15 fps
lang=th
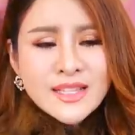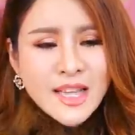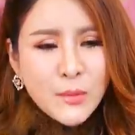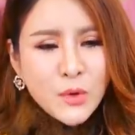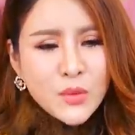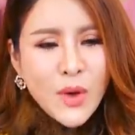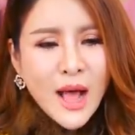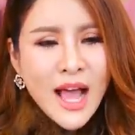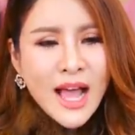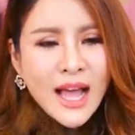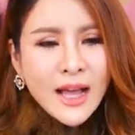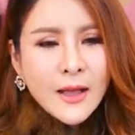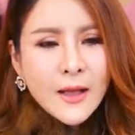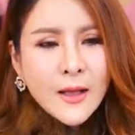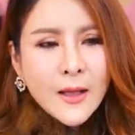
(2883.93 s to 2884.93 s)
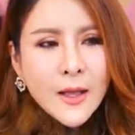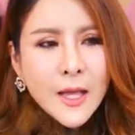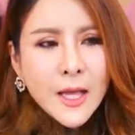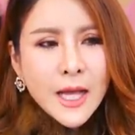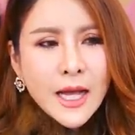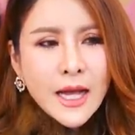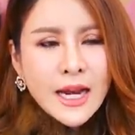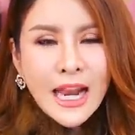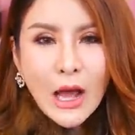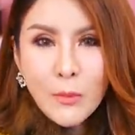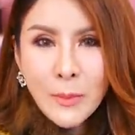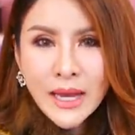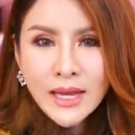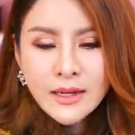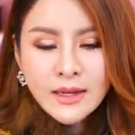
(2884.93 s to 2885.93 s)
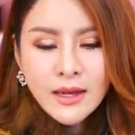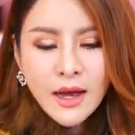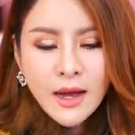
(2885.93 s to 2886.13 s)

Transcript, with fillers: สมมุติว่าเราเป็น